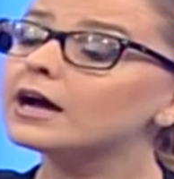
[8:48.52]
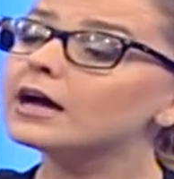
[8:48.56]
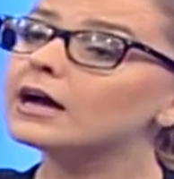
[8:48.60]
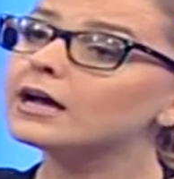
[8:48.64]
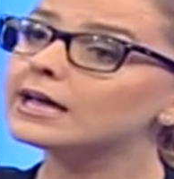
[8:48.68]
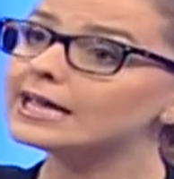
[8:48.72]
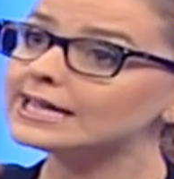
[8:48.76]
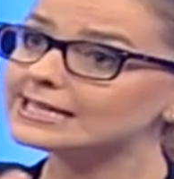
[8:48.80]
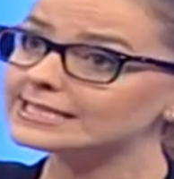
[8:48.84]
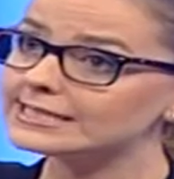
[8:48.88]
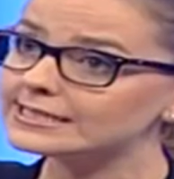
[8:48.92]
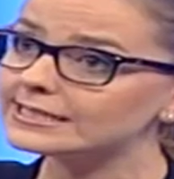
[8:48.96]

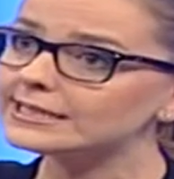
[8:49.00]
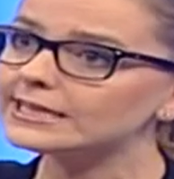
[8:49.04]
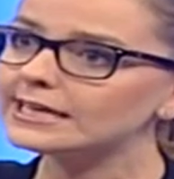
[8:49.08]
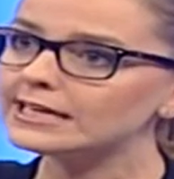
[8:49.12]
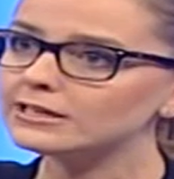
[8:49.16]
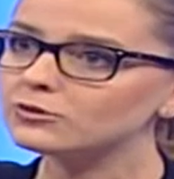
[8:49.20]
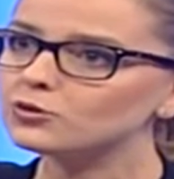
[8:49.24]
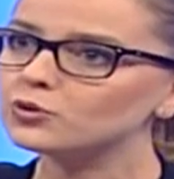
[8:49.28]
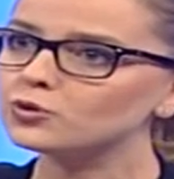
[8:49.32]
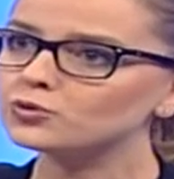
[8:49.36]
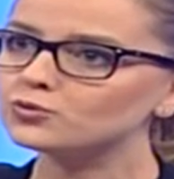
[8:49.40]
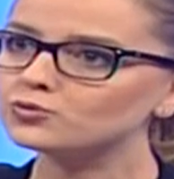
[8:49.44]

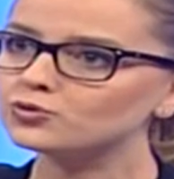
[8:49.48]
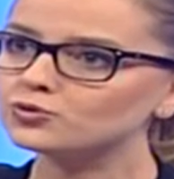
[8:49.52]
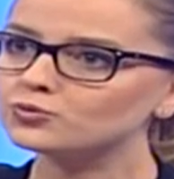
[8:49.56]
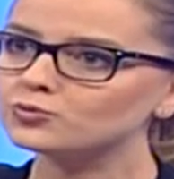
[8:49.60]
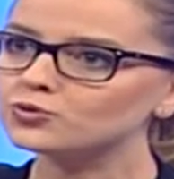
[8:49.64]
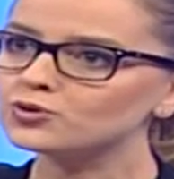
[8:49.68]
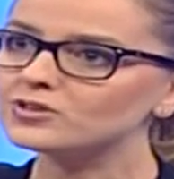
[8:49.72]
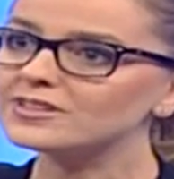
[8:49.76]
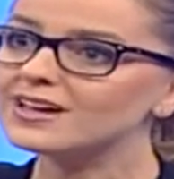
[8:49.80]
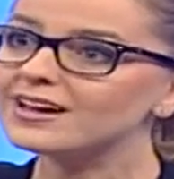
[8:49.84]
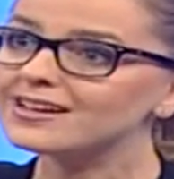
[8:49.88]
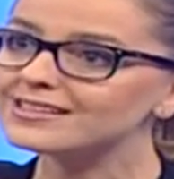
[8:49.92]
Eskiye
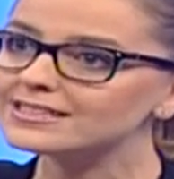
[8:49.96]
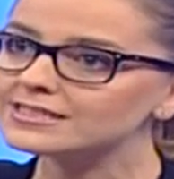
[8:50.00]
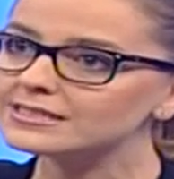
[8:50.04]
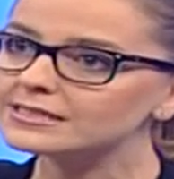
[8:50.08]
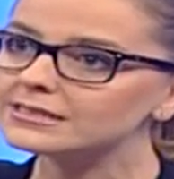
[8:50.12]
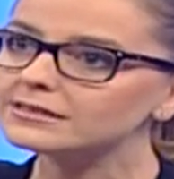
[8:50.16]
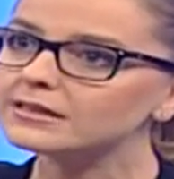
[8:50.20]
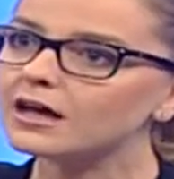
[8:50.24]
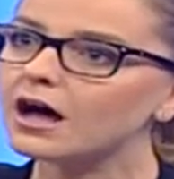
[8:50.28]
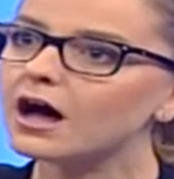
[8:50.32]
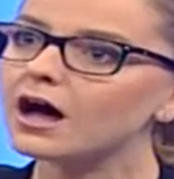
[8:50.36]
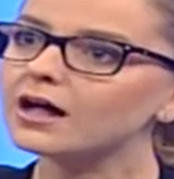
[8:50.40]
döndüğümüzde
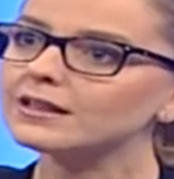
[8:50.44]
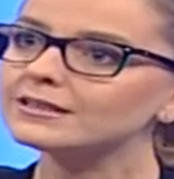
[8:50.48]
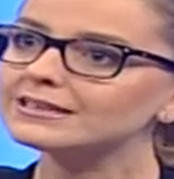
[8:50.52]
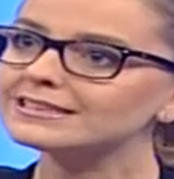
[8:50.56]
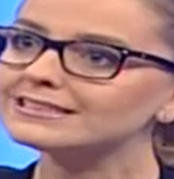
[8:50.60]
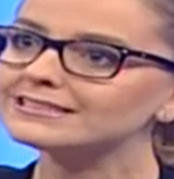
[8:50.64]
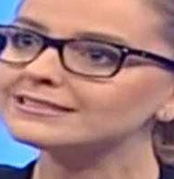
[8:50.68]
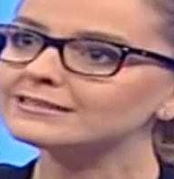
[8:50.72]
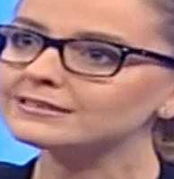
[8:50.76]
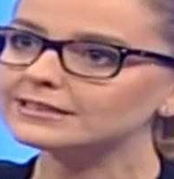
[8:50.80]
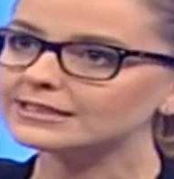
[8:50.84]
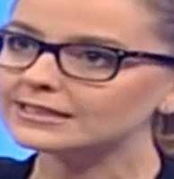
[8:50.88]
aslında
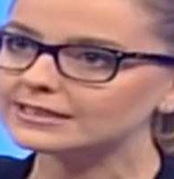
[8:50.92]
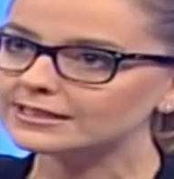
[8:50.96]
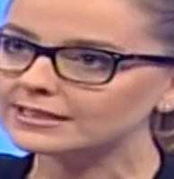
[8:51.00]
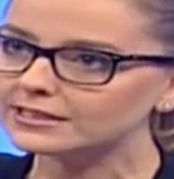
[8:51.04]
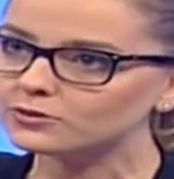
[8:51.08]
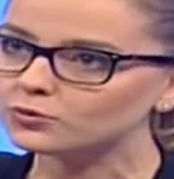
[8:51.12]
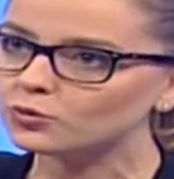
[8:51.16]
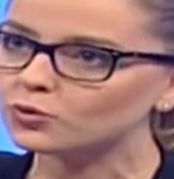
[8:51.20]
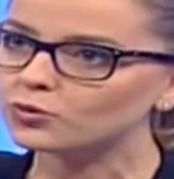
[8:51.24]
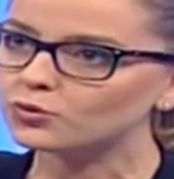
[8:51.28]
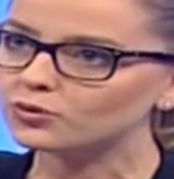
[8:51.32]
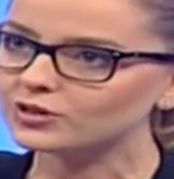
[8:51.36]
algının
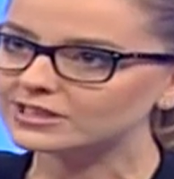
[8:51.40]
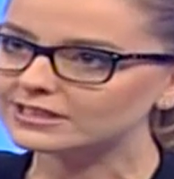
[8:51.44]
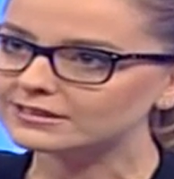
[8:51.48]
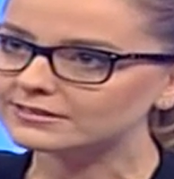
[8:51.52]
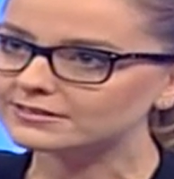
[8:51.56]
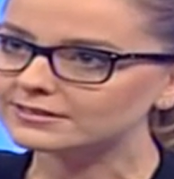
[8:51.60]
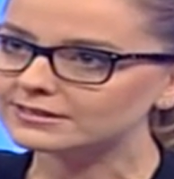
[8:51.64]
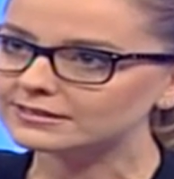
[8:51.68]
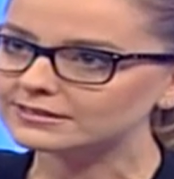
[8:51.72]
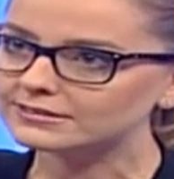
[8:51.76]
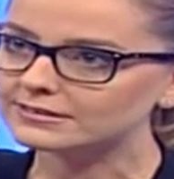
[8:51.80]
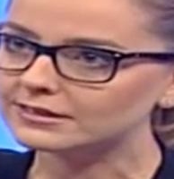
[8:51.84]
iyiye doğru
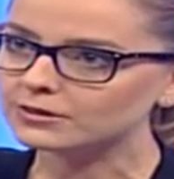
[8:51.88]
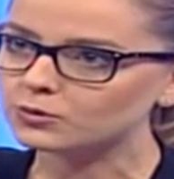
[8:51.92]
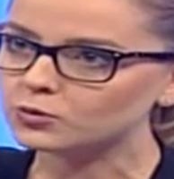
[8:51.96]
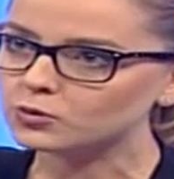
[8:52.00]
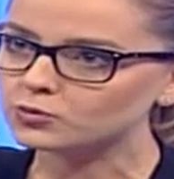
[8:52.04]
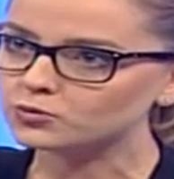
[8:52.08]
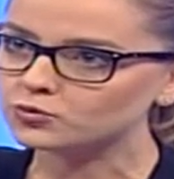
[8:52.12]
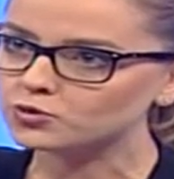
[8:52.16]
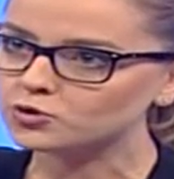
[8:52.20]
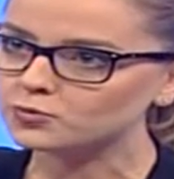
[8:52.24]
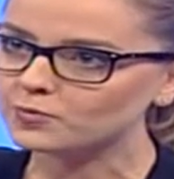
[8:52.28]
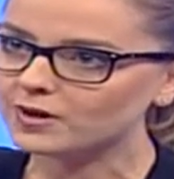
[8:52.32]
gittiğini de
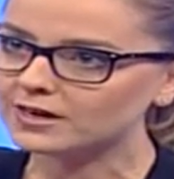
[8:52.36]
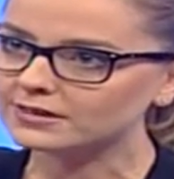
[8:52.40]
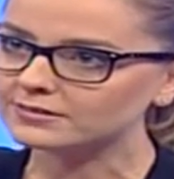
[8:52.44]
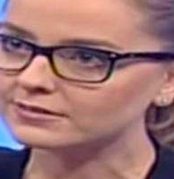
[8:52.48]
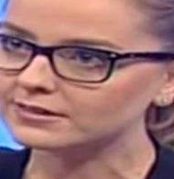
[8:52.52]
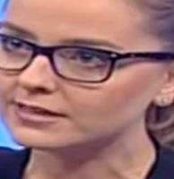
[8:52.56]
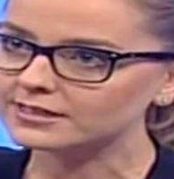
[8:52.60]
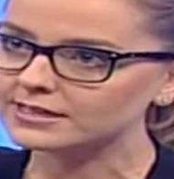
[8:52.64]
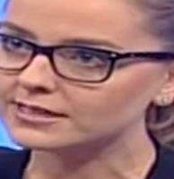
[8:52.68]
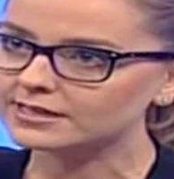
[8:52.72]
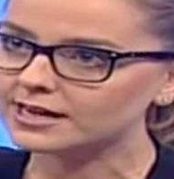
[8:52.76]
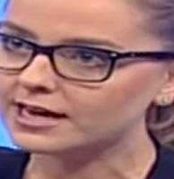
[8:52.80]

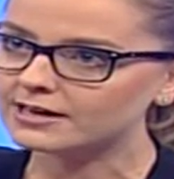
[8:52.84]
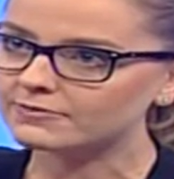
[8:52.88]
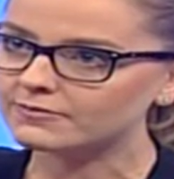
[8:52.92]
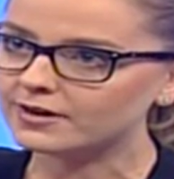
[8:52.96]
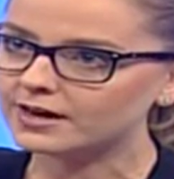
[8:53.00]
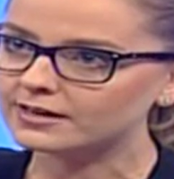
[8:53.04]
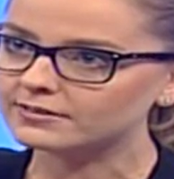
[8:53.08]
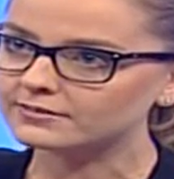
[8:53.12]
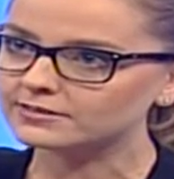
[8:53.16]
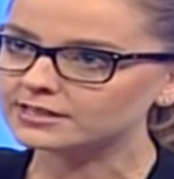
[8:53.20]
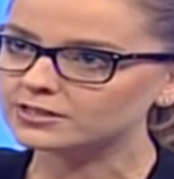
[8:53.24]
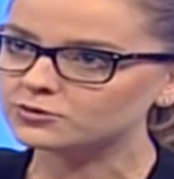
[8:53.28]
konuşmakta yarar Hı.
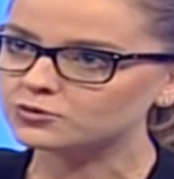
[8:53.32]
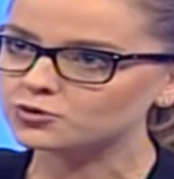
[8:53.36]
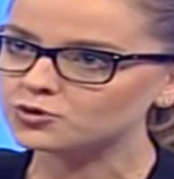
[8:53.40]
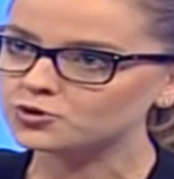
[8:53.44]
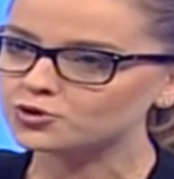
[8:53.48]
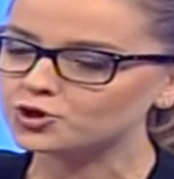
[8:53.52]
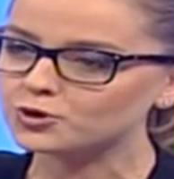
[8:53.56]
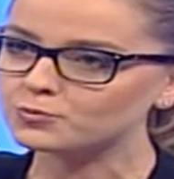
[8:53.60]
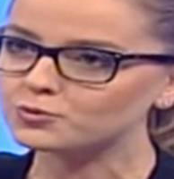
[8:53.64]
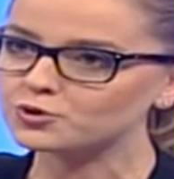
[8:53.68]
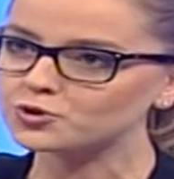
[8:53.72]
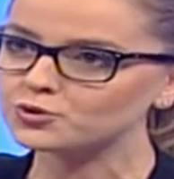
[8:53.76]
var diye
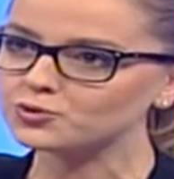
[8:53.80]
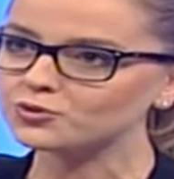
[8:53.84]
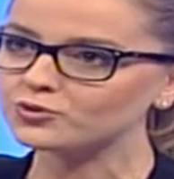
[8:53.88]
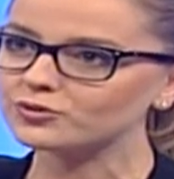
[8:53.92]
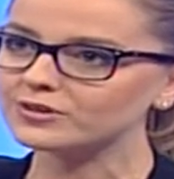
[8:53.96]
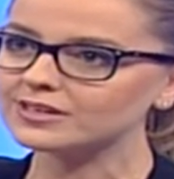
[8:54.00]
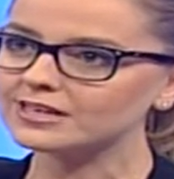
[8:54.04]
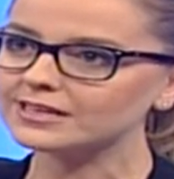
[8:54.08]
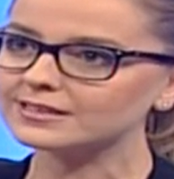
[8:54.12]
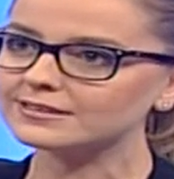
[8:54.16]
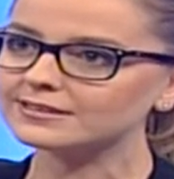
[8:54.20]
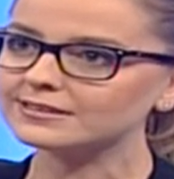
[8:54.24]
düşünüyorum.
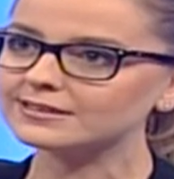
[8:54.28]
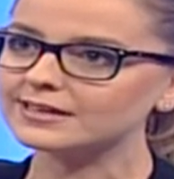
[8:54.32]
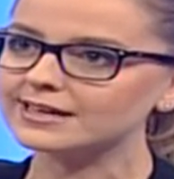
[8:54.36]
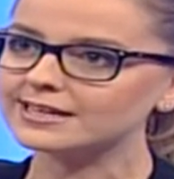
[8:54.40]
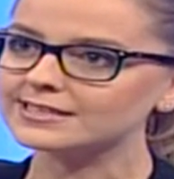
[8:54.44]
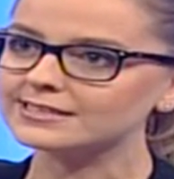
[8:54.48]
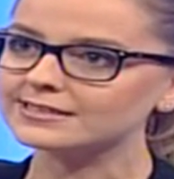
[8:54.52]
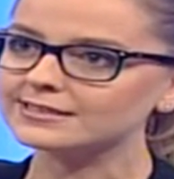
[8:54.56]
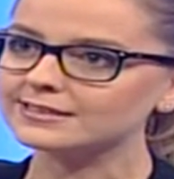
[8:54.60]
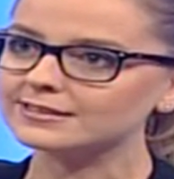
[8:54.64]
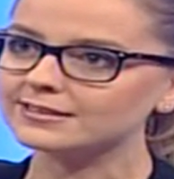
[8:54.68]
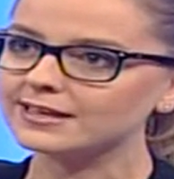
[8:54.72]
Çünkü neydi
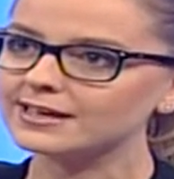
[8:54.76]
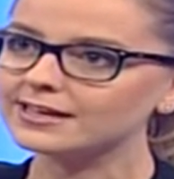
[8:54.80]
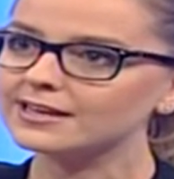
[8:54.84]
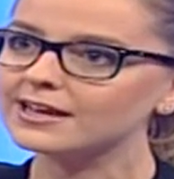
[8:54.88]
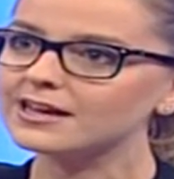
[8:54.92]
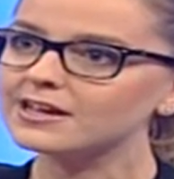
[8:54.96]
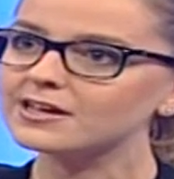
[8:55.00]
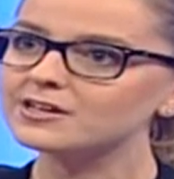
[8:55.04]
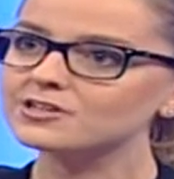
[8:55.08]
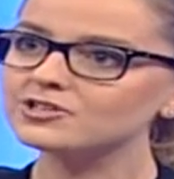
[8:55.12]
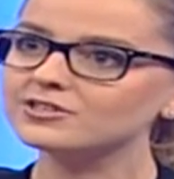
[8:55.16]
eskiden?